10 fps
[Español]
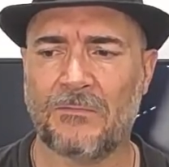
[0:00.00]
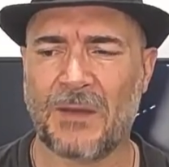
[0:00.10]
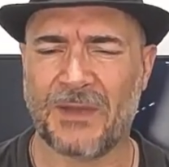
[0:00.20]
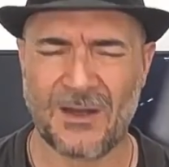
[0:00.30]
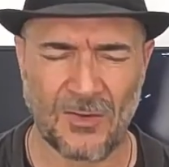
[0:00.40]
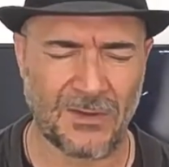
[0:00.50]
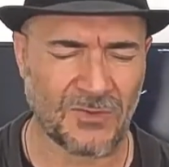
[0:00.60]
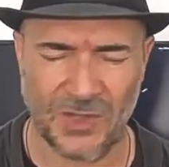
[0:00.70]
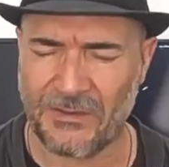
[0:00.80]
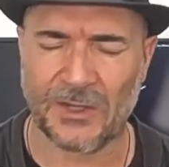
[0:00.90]
papel lo
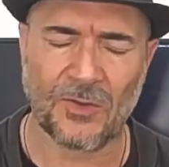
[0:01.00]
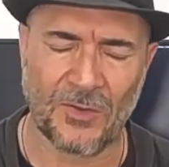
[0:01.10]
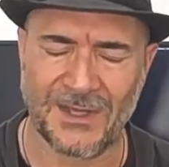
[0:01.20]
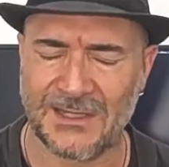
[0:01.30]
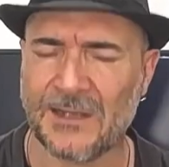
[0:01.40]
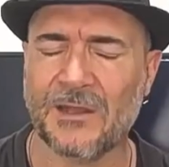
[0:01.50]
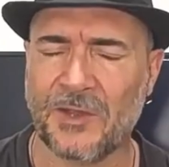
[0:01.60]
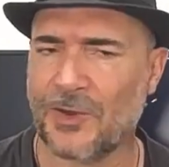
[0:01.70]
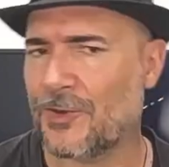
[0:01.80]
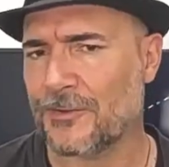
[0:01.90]
vamos a ver todo bastante
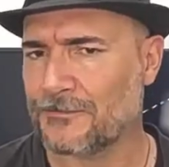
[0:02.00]
mejor.